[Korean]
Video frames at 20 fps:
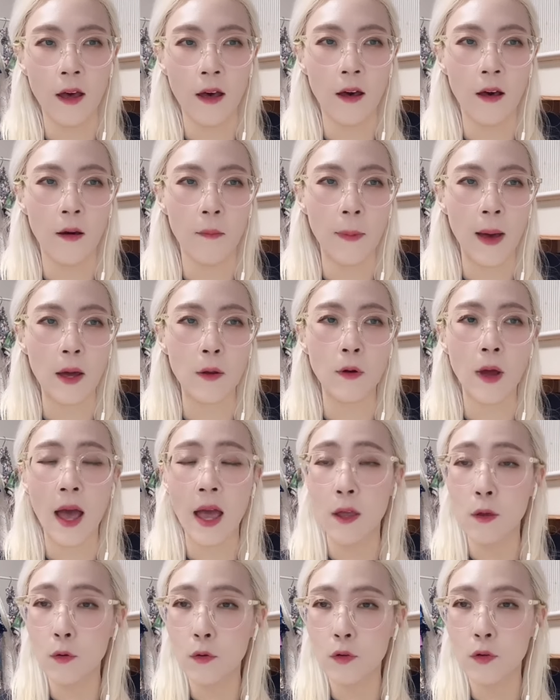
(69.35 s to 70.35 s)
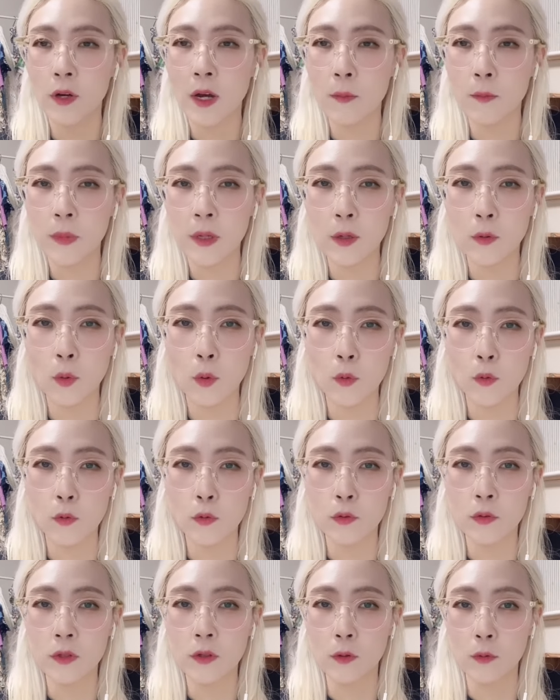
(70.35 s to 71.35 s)
어, 바로 아이온큐가 미
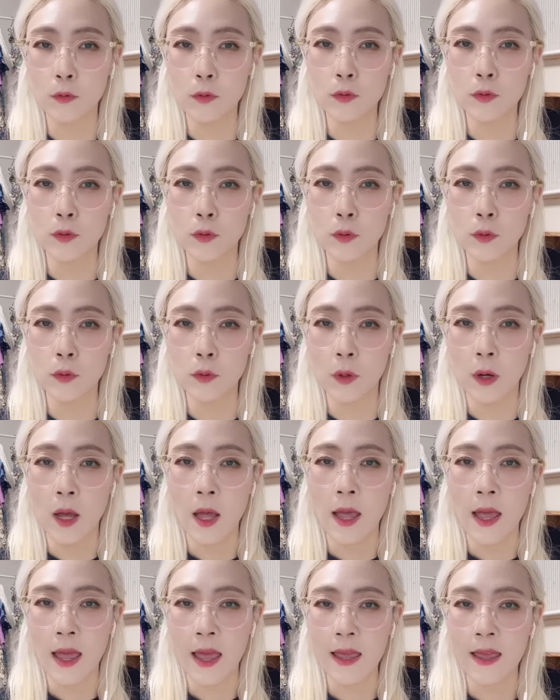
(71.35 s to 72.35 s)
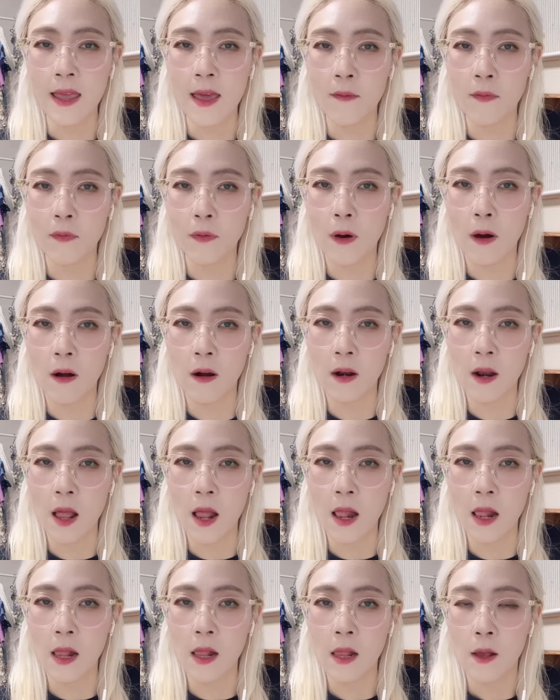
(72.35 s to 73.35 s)
공군 연구소
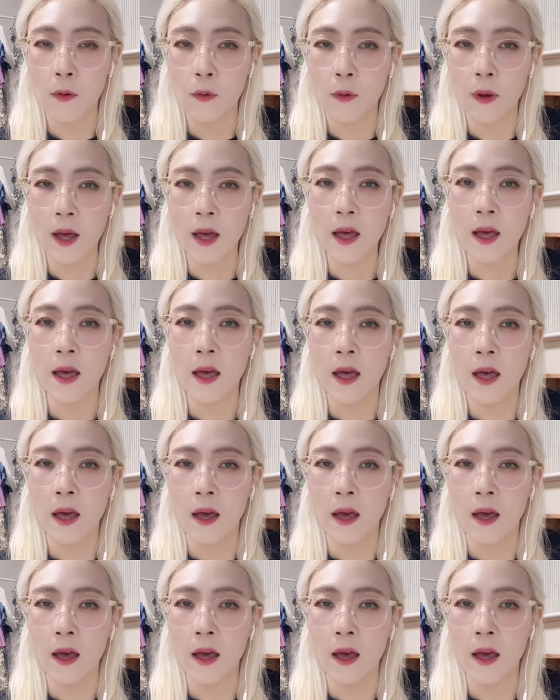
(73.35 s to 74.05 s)
AFRL과